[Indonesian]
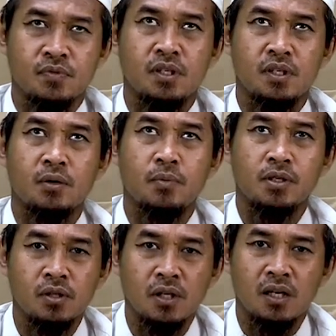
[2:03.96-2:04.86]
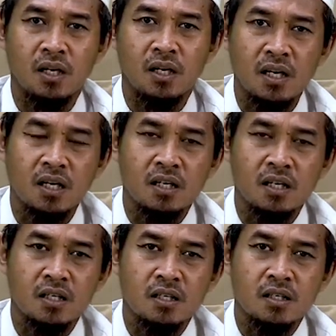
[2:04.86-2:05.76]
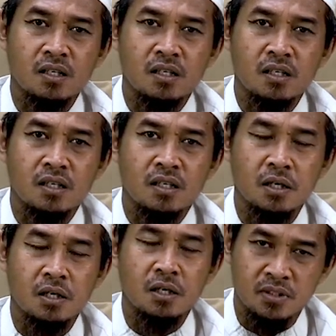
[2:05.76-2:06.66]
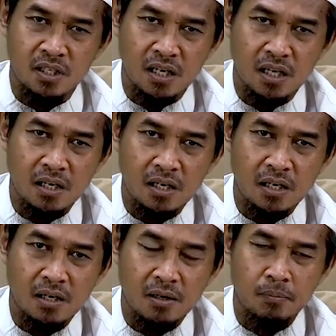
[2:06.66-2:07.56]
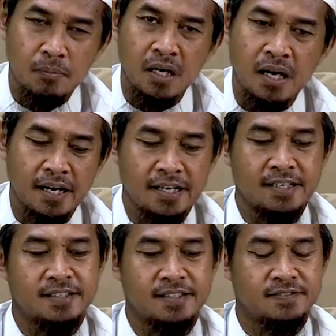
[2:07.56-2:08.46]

Yang dimaksud adalah imsak, menahan